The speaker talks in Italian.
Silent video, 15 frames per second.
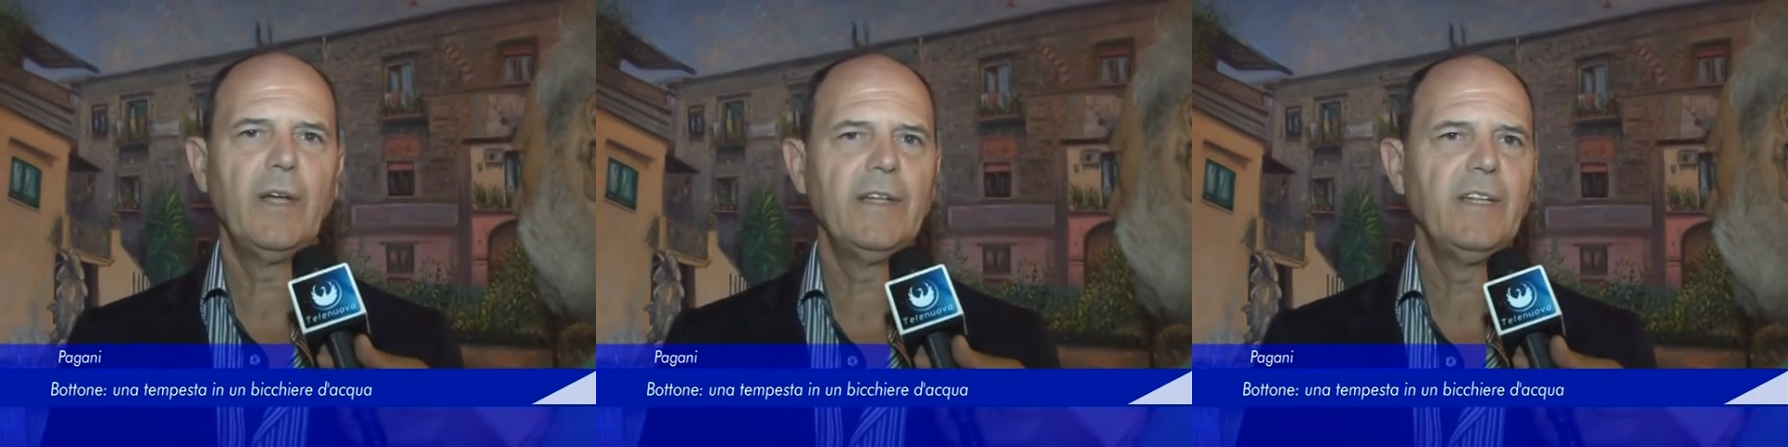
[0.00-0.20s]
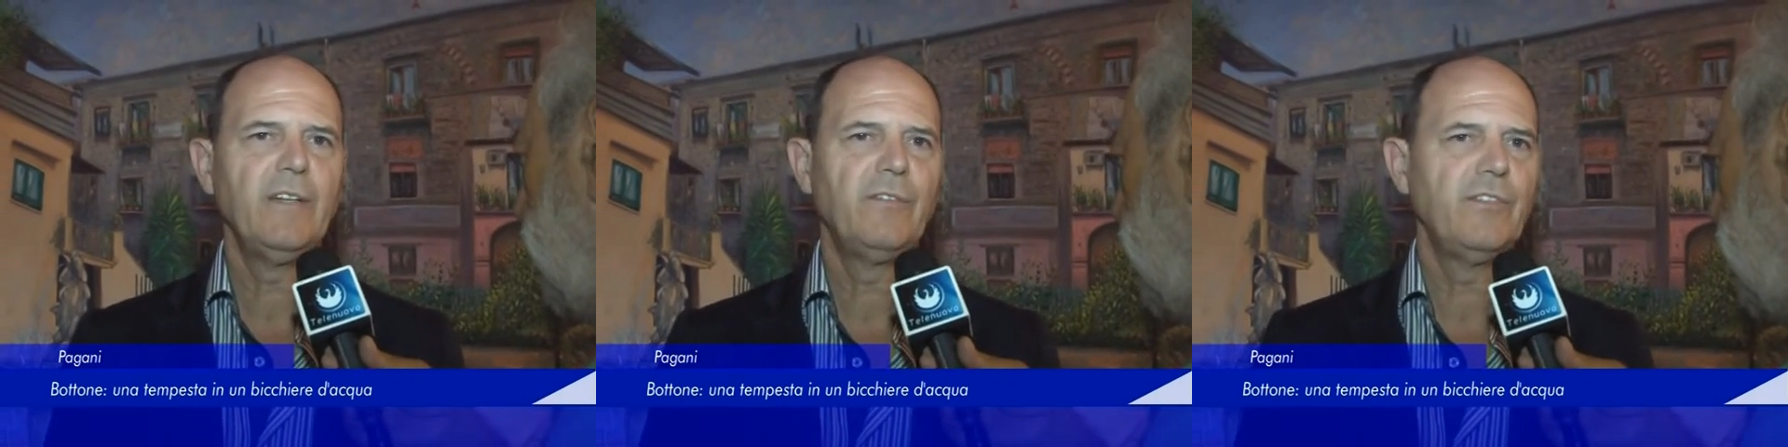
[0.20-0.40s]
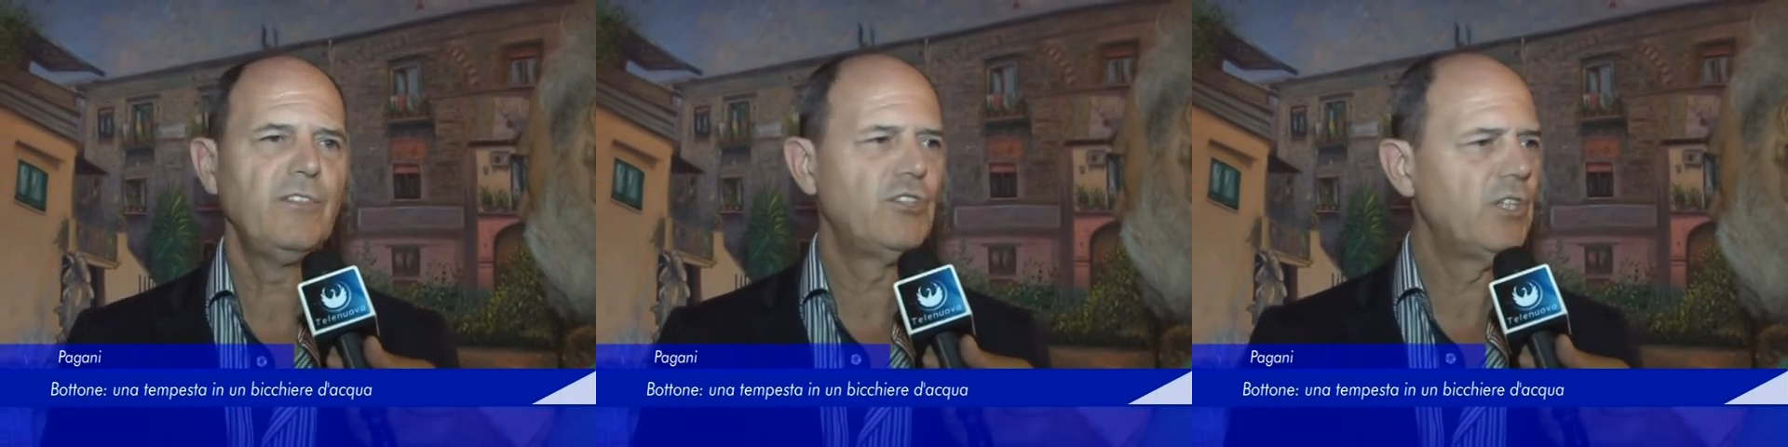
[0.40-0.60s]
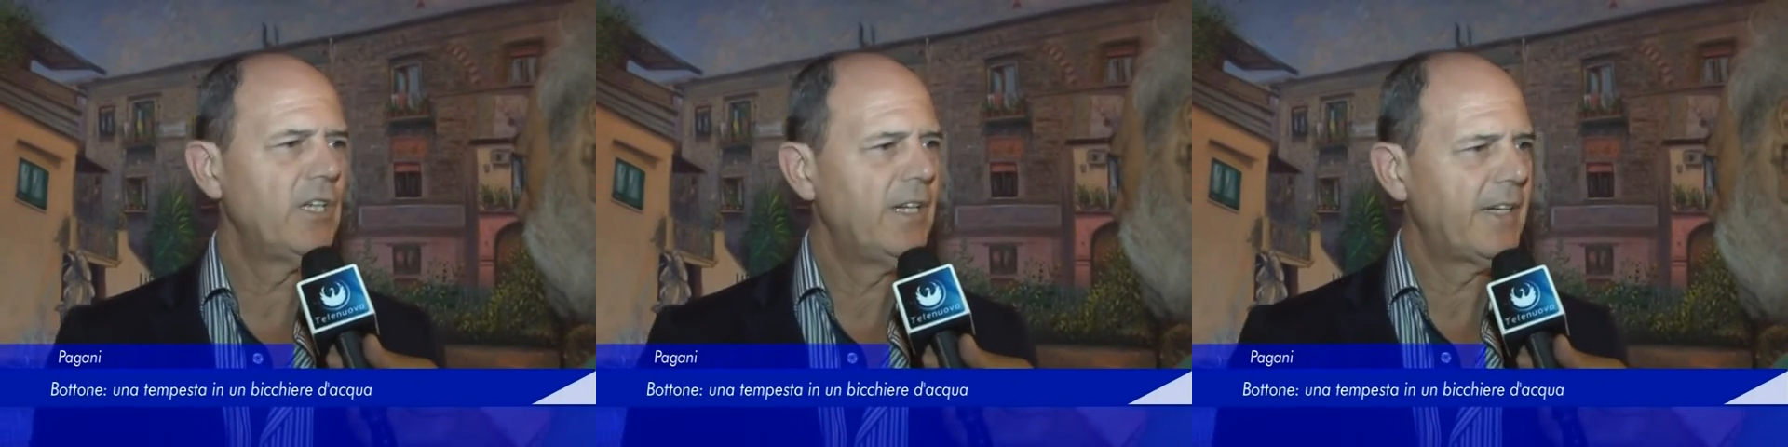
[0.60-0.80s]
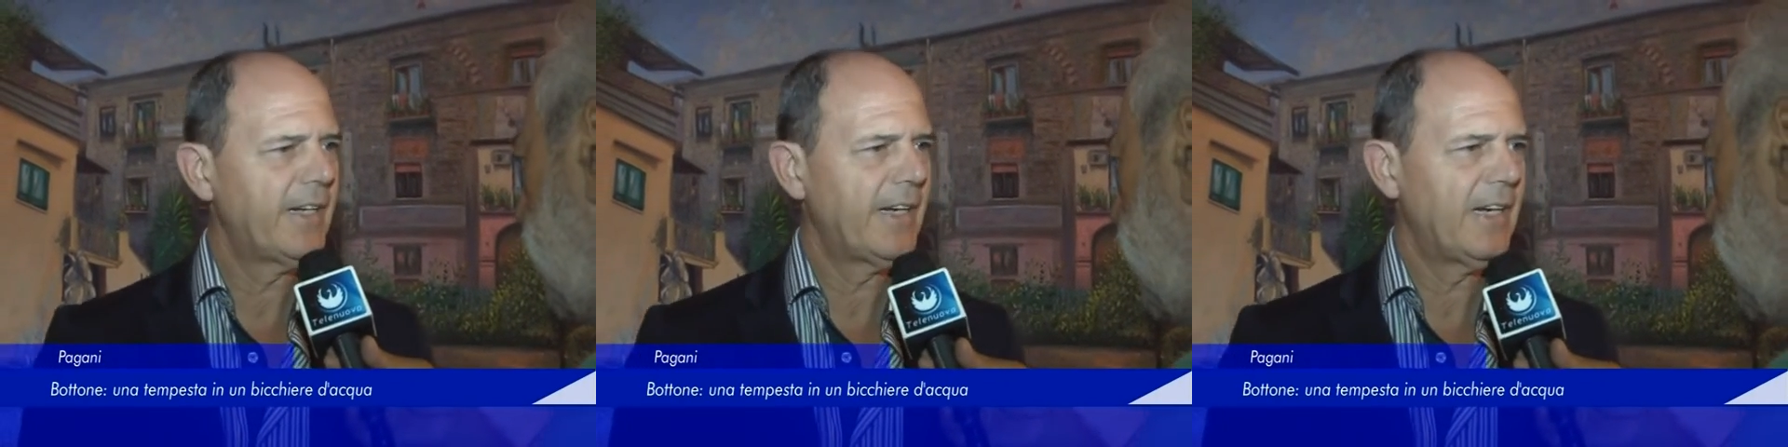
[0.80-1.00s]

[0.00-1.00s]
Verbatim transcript: è difficile